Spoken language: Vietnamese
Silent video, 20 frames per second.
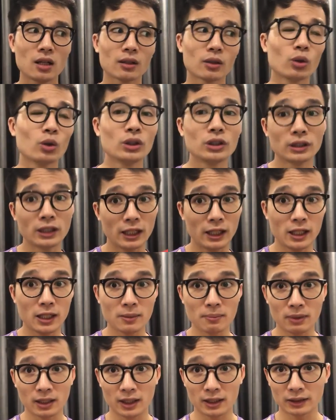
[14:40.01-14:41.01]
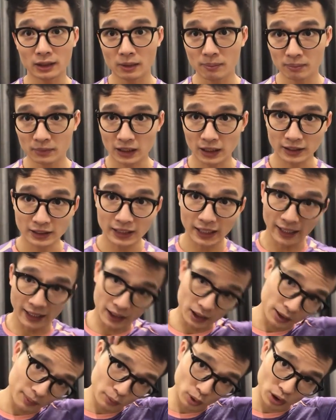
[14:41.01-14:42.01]
đôi giày mà tầm giá
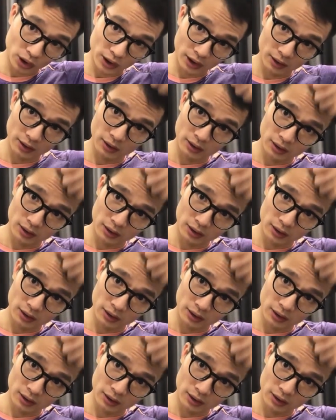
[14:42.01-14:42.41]
rẻ nha mọi người